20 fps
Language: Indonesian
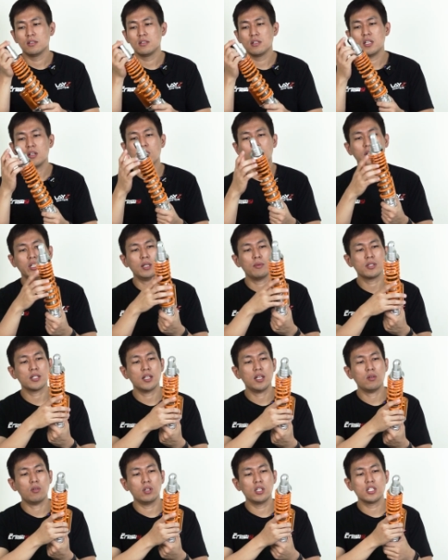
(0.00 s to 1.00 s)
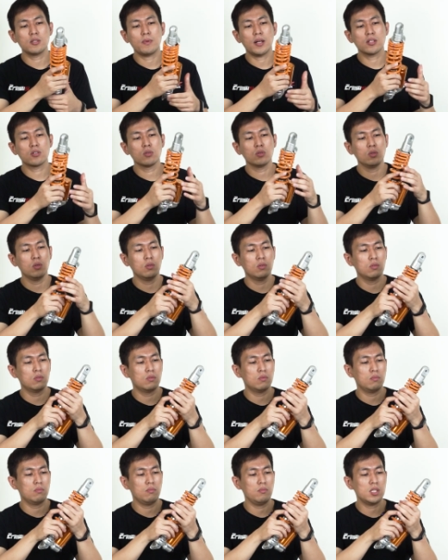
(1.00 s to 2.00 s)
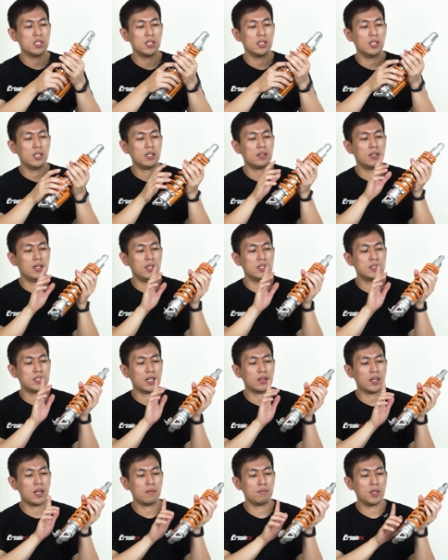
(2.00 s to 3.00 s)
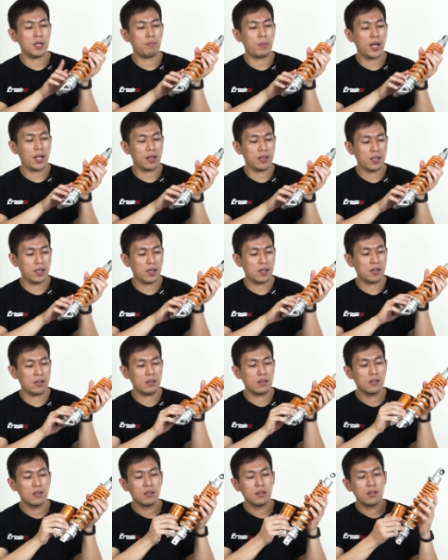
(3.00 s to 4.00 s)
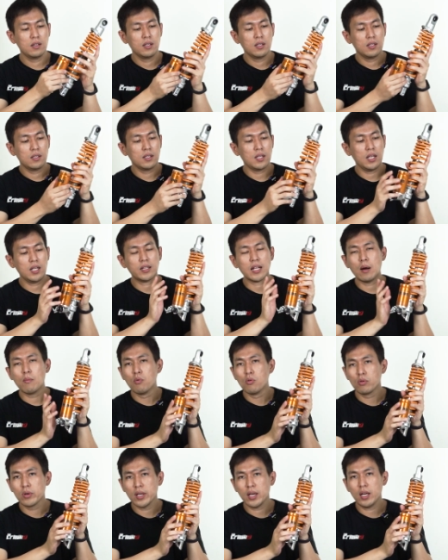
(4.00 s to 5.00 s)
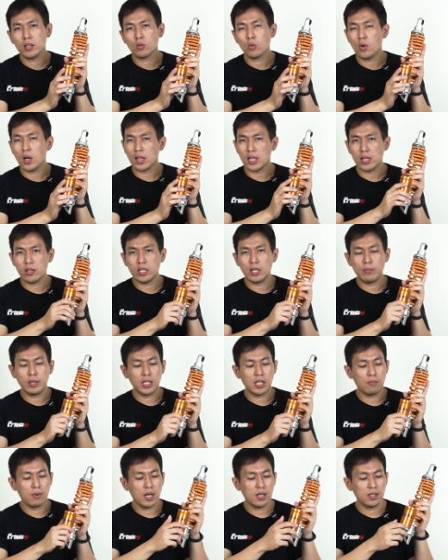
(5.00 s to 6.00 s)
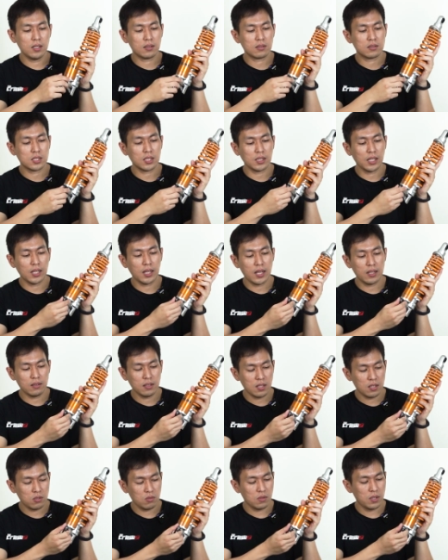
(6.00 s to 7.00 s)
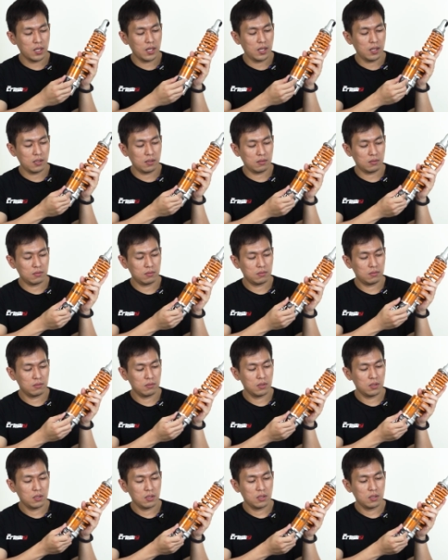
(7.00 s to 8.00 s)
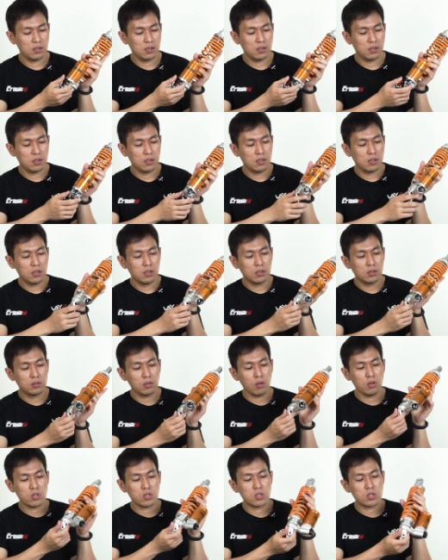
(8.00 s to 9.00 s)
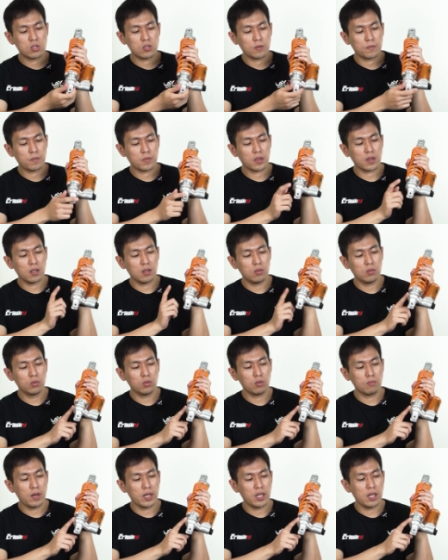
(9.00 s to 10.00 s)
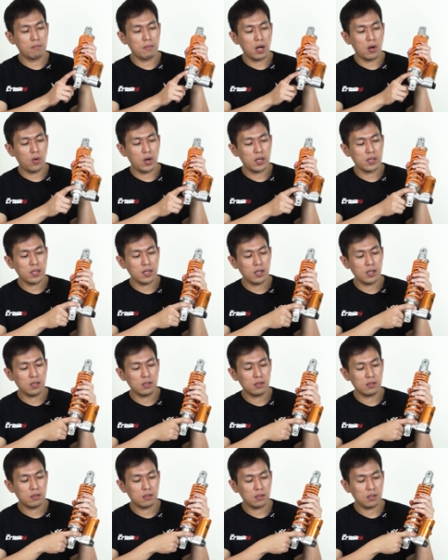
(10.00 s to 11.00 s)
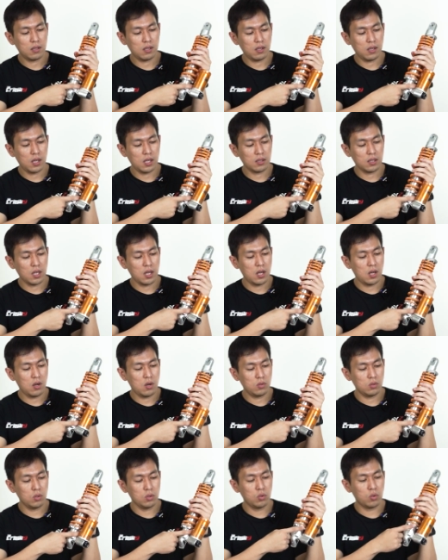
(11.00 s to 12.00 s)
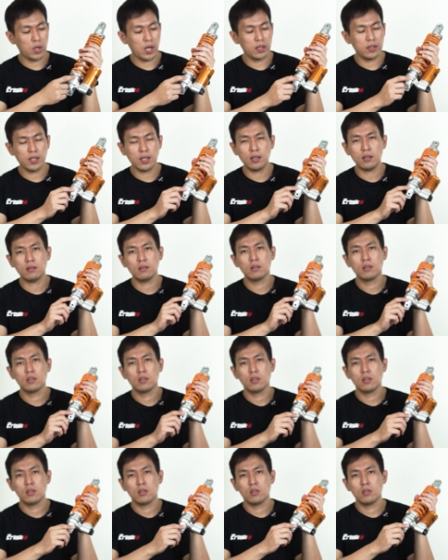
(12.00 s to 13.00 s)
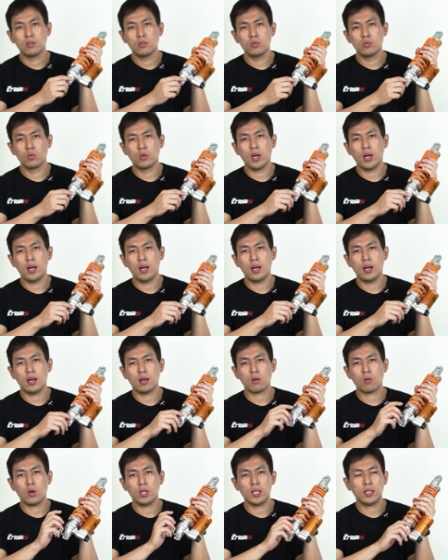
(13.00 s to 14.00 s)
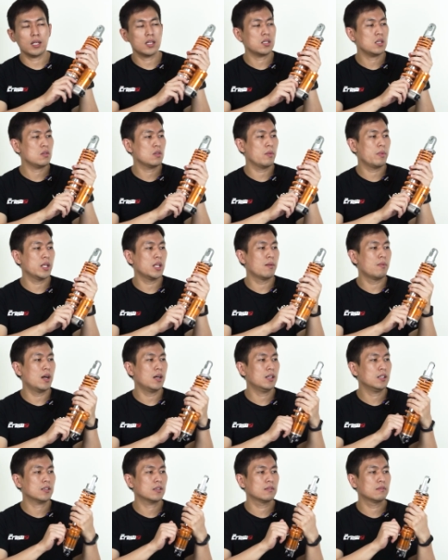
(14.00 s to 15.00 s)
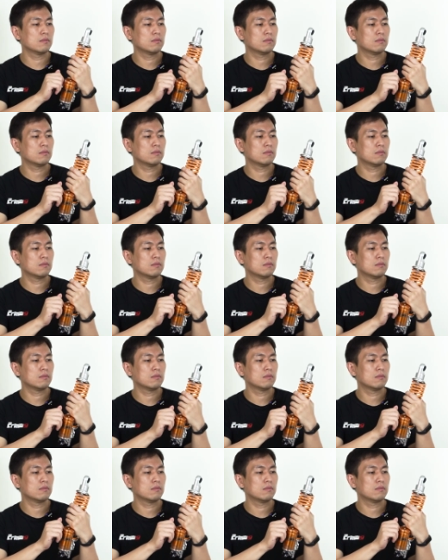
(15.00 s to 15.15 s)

Jadi kalau kita bisa lihat orange palsu tuh bisa dilihat dari cetan di pernya, dari tabungnya itu warnanya udah beda banget, setelannya juga. Terus untuk bagian bawahnya atau dudukannya juga kualitasnya juga beda banget